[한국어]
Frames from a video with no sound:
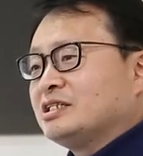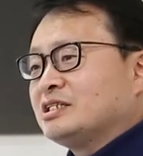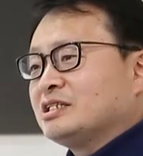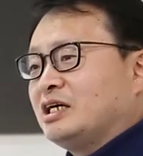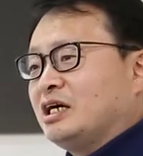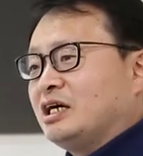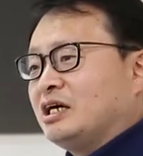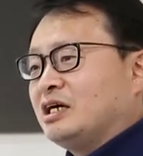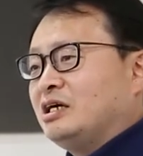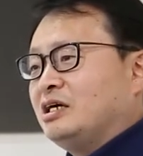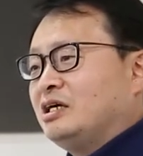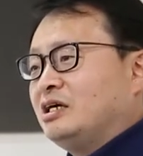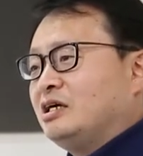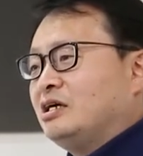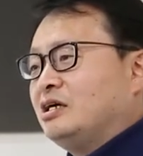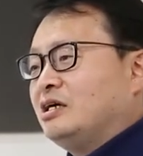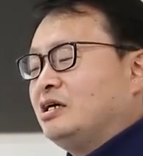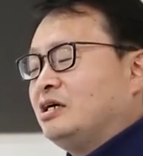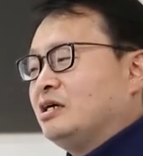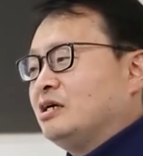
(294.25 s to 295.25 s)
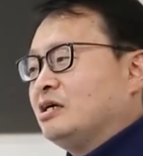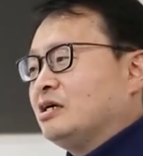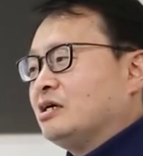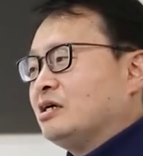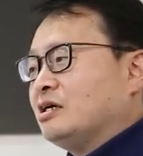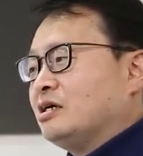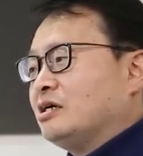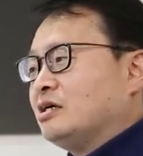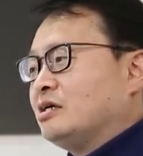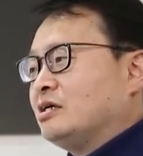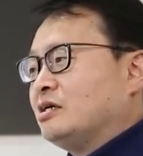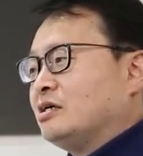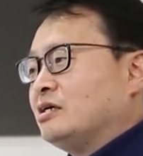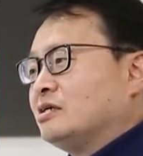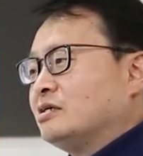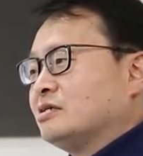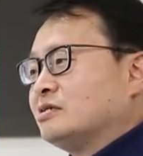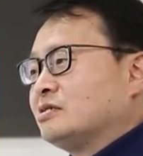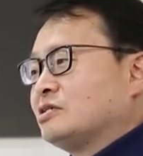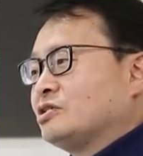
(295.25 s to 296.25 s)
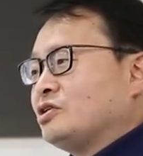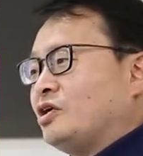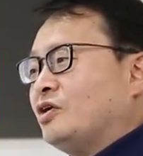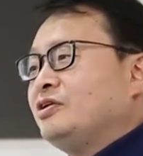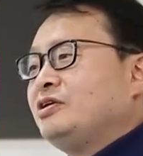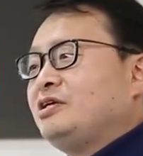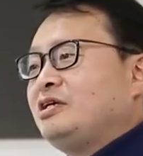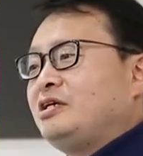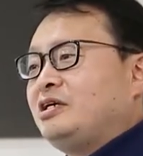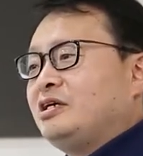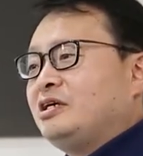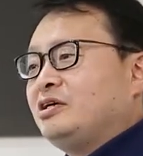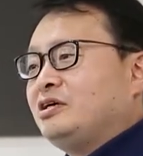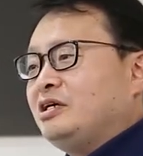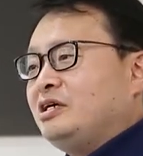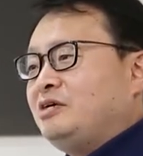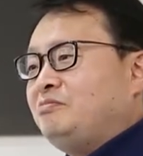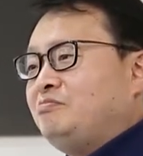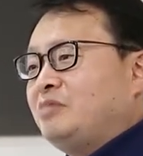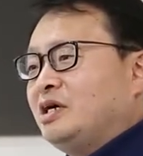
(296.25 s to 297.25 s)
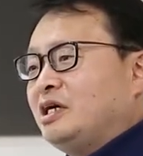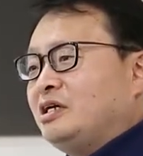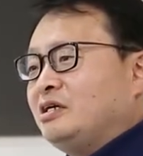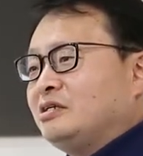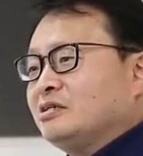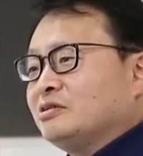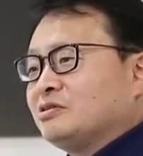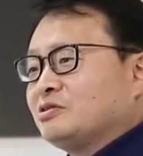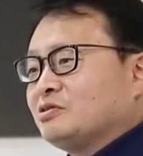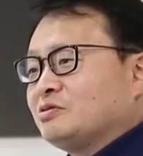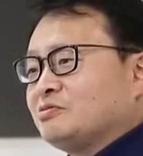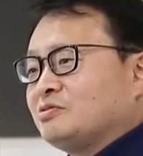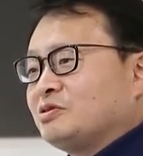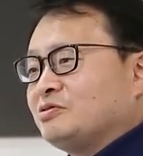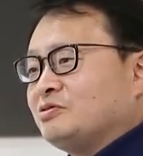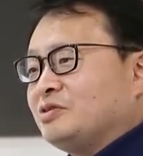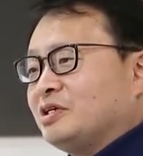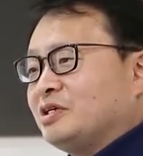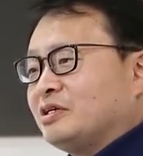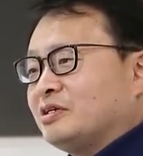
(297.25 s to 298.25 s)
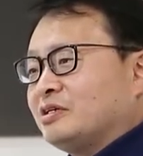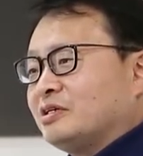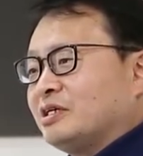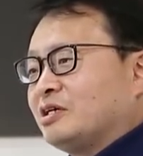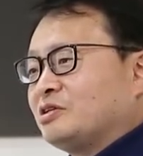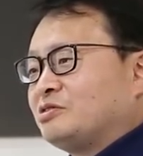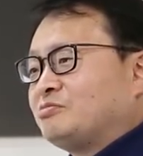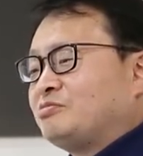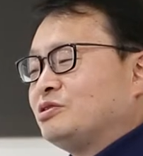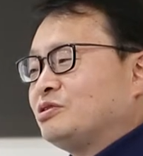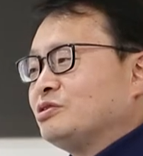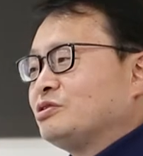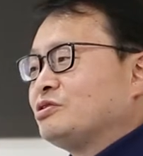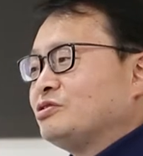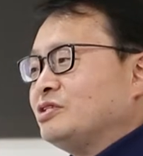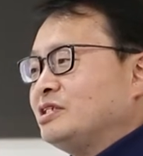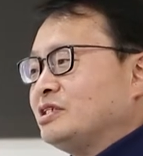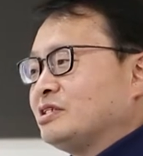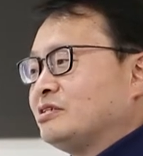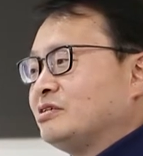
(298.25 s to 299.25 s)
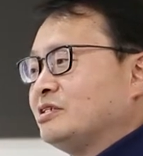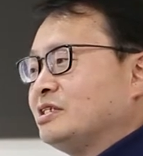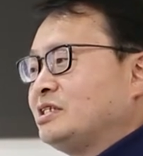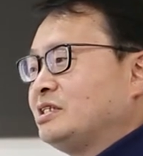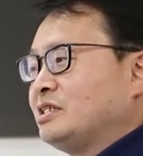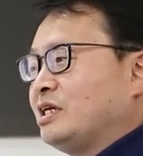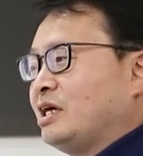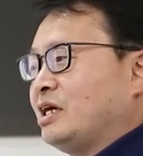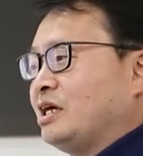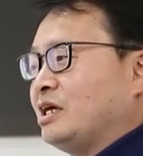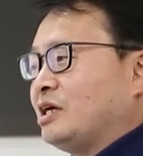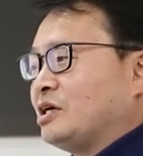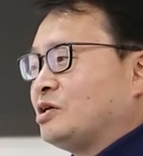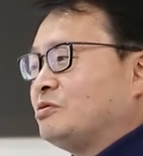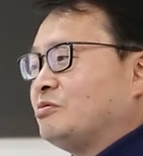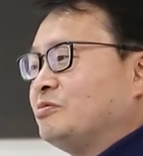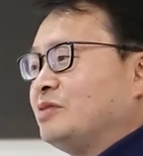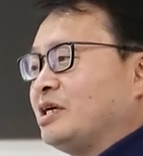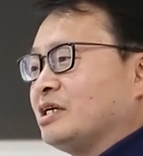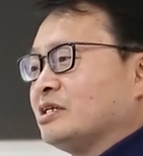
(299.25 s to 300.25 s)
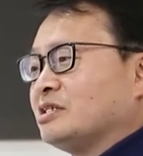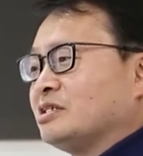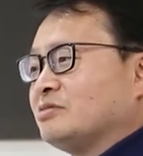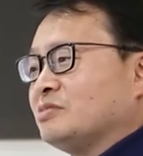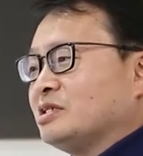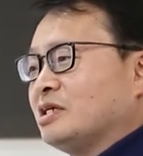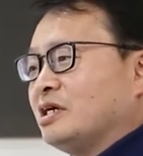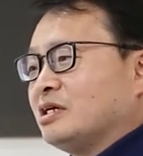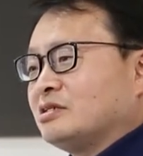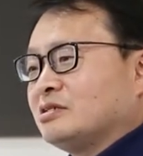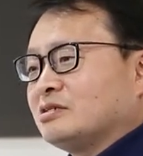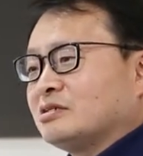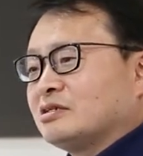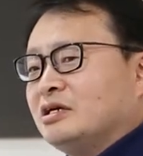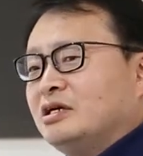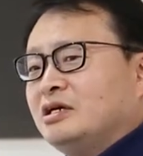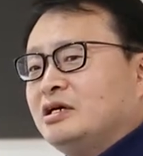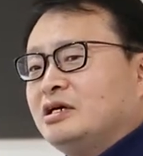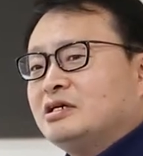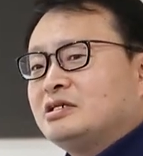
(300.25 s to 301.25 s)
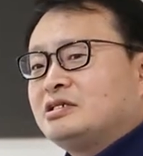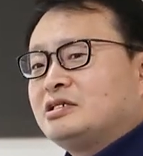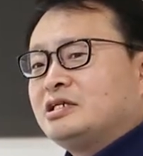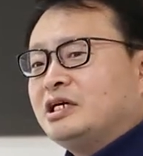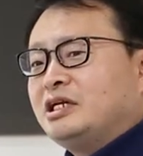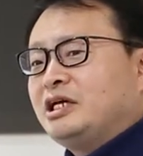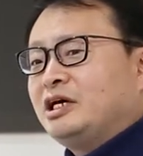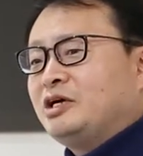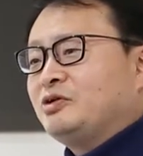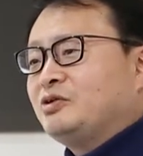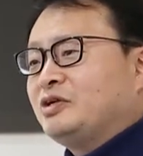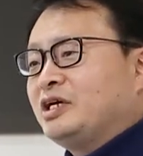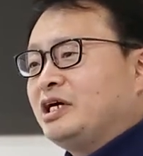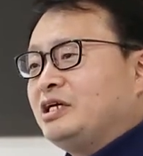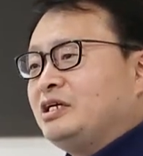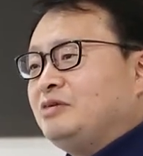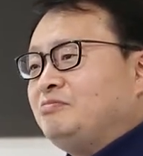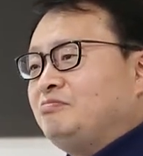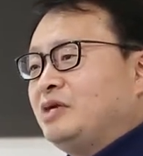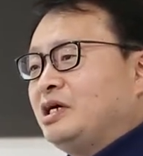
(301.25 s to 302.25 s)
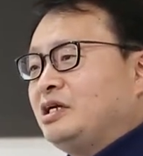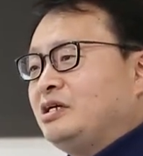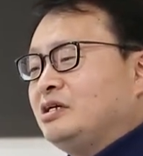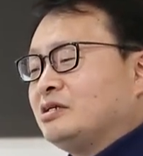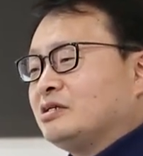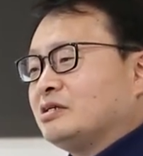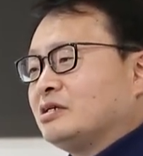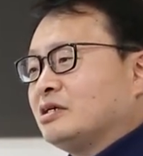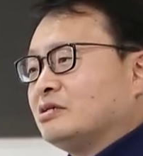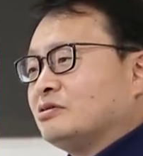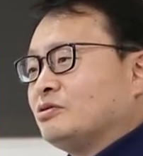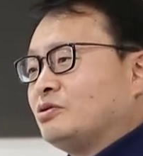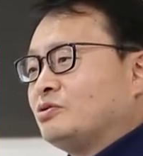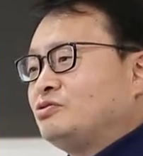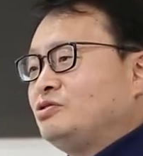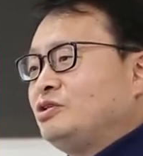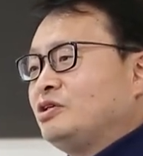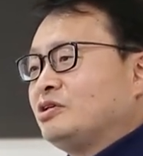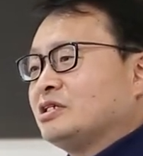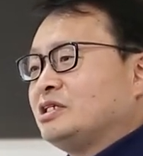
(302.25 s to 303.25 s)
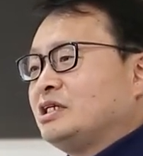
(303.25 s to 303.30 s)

1996년까지가 어, 전기 인베리드 소프트웨어라고 부를 수 있는 그런 시대라고 보면 되겠습니다. 즉 제대로 된 인베리드 그러니까 운영